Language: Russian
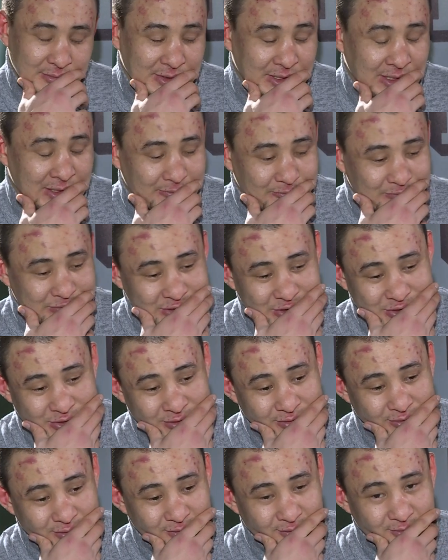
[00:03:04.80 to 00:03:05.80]
Я
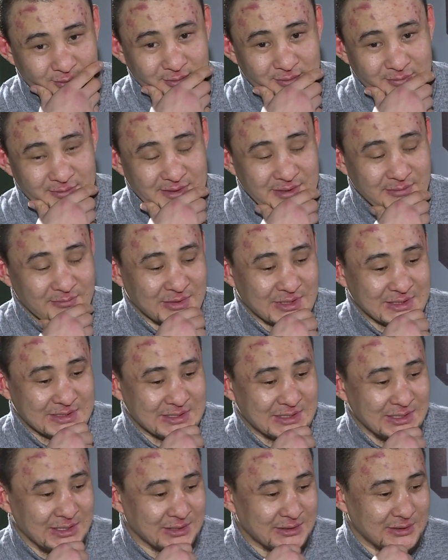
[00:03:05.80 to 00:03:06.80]
пришел в
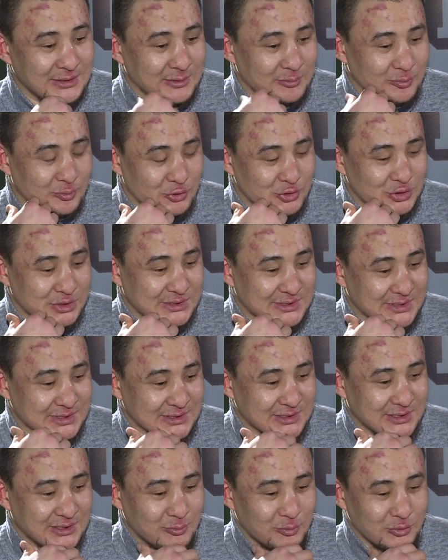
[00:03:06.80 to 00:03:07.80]
17 лет, можно
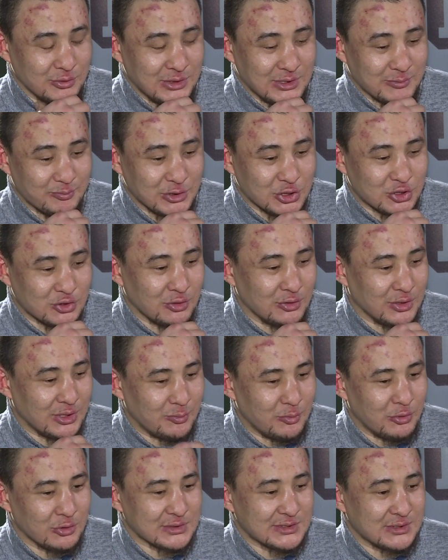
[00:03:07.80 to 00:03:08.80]
сказать, я пришел на
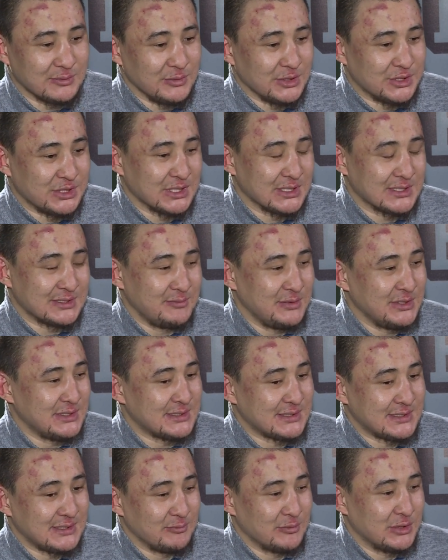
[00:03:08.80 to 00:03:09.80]
бокс, и мне через
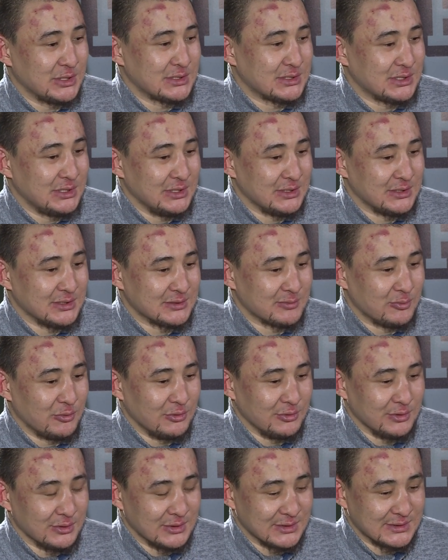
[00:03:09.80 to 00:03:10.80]
месяц 17 лет
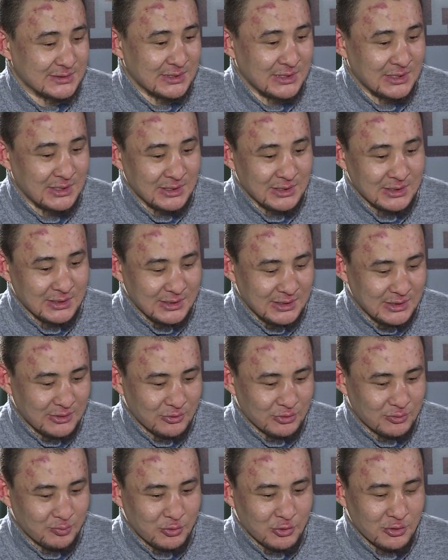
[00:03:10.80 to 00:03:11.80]
исполнилось. Я
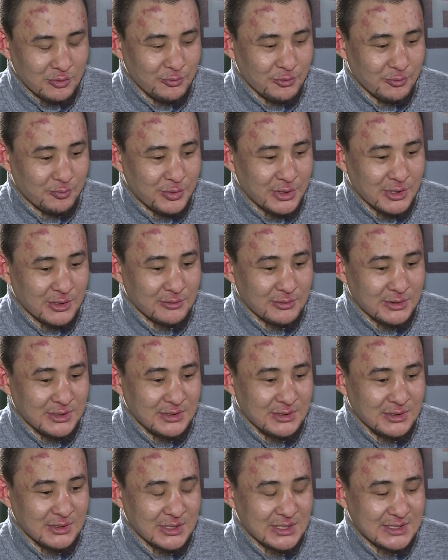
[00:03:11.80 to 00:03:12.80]
вот помню,
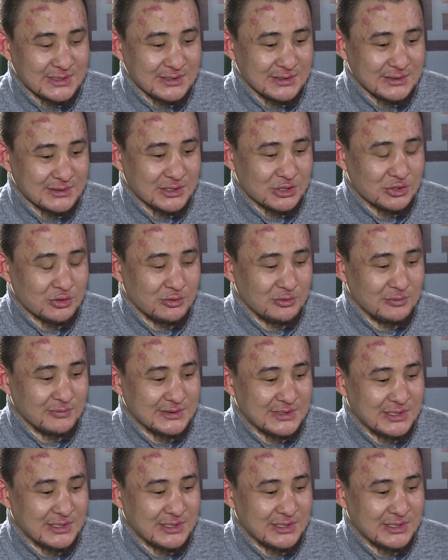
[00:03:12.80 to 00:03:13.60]
первый раз я зашел в